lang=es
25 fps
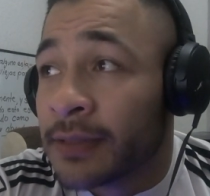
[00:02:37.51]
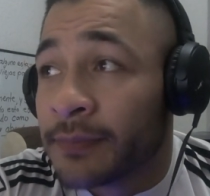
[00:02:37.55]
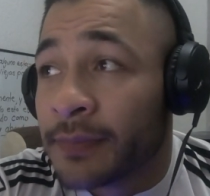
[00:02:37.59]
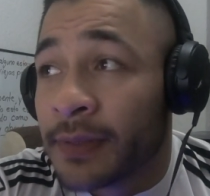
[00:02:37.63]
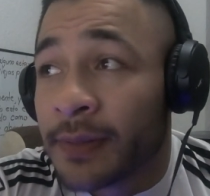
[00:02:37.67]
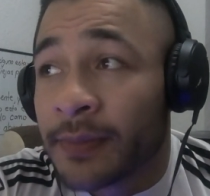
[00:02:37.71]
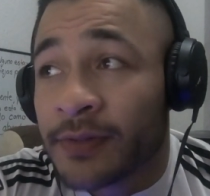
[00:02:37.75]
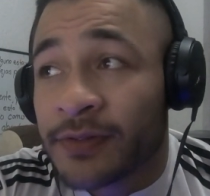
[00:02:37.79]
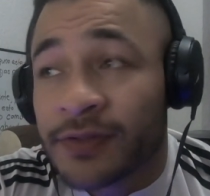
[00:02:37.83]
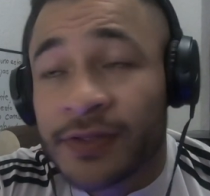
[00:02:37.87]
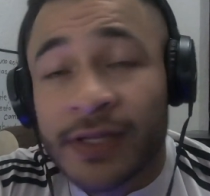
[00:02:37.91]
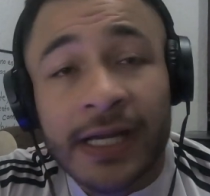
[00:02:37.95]

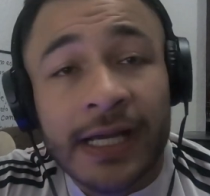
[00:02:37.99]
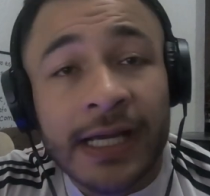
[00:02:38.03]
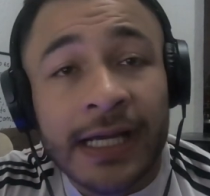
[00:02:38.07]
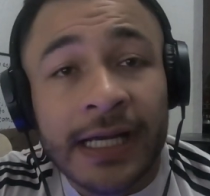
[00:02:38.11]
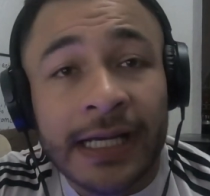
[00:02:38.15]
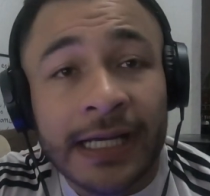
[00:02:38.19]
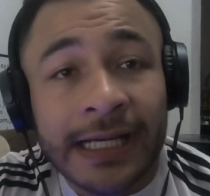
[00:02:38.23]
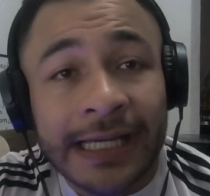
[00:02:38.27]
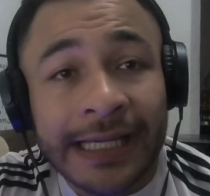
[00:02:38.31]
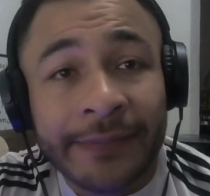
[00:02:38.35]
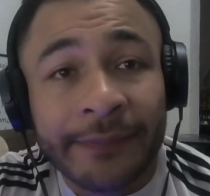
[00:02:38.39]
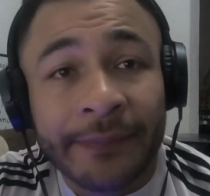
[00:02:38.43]
Vamos
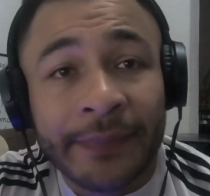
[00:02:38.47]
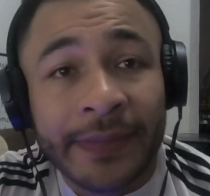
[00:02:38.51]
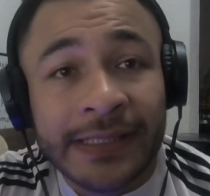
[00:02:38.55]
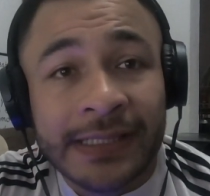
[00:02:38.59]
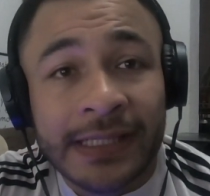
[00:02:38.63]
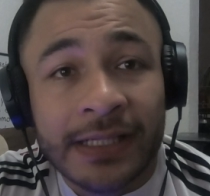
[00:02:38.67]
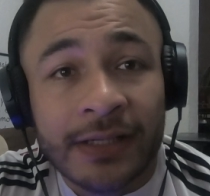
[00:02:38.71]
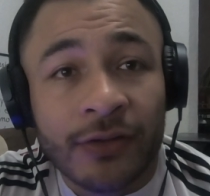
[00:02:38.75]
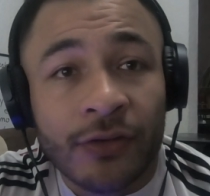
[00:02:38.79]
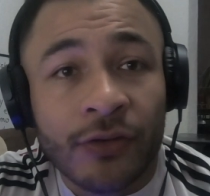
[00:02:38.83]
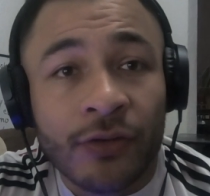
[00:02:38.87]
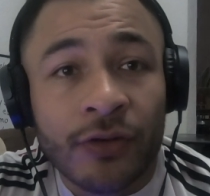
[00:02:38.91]
a
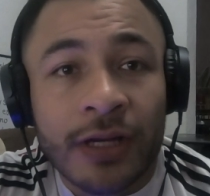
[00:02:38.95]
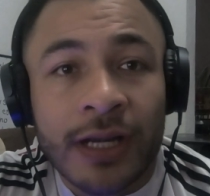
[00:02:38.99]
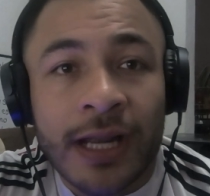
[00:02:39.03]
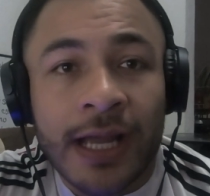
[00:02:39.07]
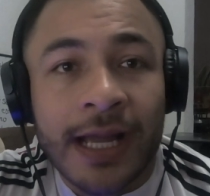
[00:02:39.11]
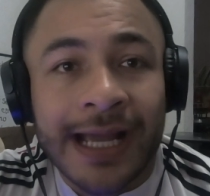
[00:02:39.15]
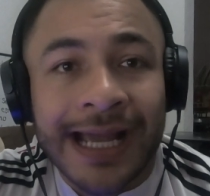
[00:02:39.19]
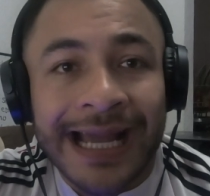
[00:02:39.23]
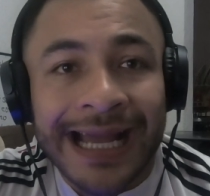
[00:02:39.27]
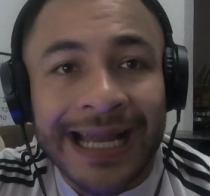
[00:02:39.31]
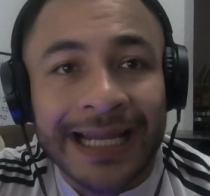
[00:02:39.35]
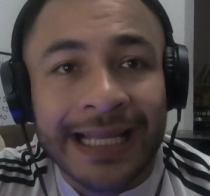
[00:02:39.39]
empezar con
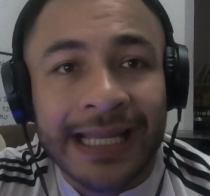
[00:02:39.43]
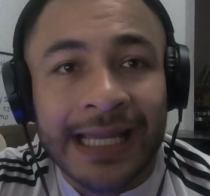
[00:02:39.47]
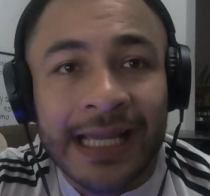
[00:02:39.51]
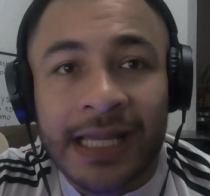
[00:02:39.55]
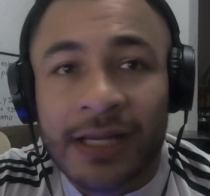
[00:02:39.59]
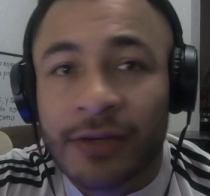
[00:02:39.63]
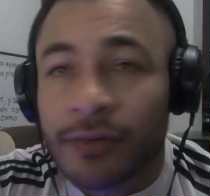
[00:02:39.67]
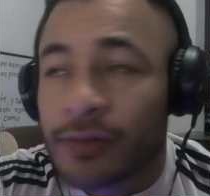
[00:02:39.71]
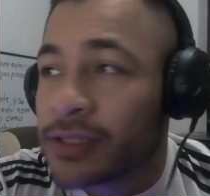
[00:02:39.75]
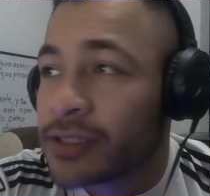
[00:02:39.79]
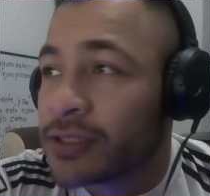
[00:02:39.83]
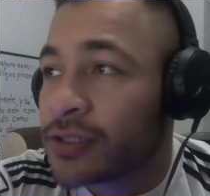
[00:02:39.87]
la carga
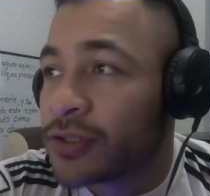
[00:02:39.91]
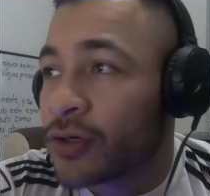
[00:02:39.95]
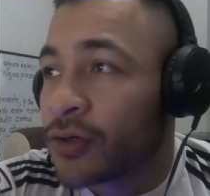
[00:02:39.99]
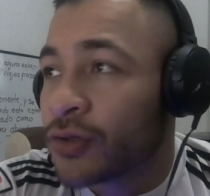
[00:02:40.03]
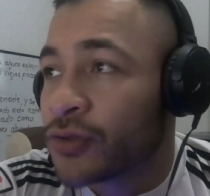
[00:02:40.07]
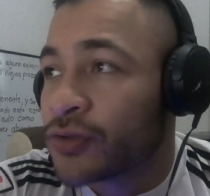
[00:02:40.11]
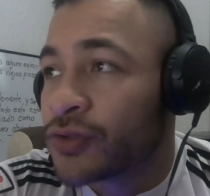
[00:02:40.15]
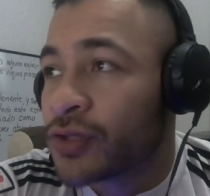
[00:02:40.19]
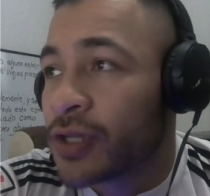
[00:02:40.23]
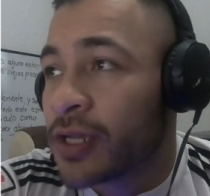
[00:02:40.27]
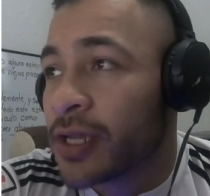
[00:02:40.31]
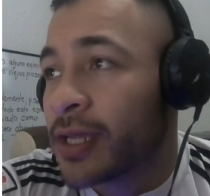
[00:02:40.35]
de
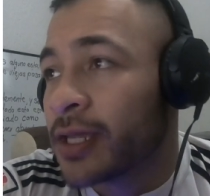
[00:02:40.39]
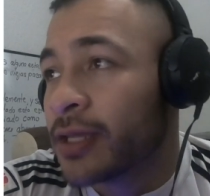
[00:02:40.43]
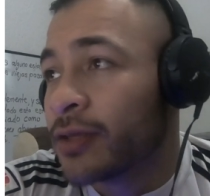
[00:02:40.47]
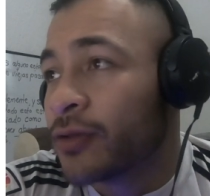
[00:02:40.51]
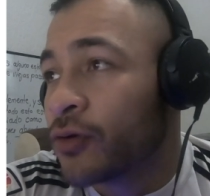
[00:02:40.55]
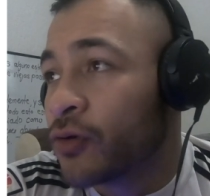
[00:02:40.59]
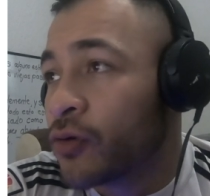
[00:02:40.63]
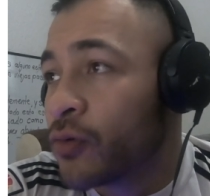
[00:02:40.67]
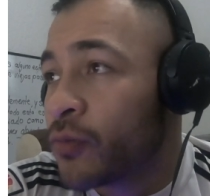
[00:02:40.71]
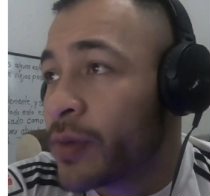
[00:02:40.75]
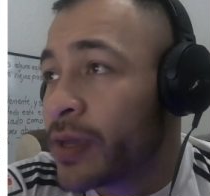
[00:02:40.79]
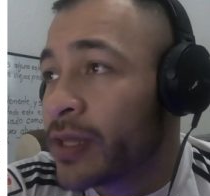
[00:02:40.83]
nuestros eh,
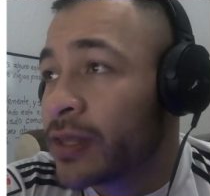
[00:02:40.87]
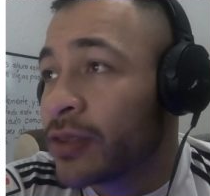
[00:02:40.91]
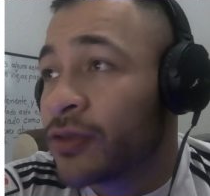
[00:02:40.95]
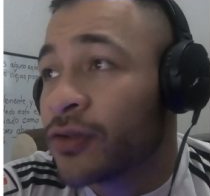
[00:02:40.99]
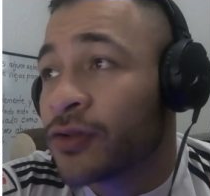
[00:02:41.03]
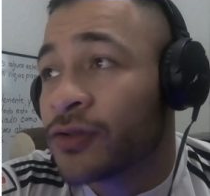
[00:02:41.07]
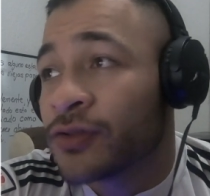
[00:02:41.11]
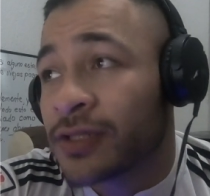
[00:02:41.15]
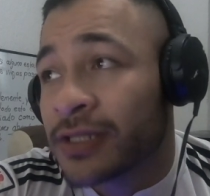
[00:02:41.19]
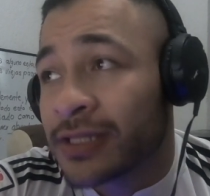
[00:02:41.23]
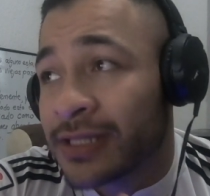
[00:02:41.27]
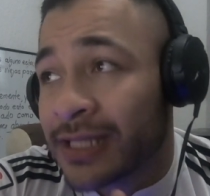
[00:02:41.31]

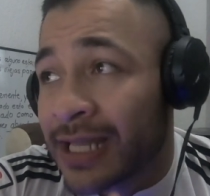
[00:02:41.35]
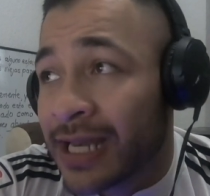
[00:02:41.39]
documentos.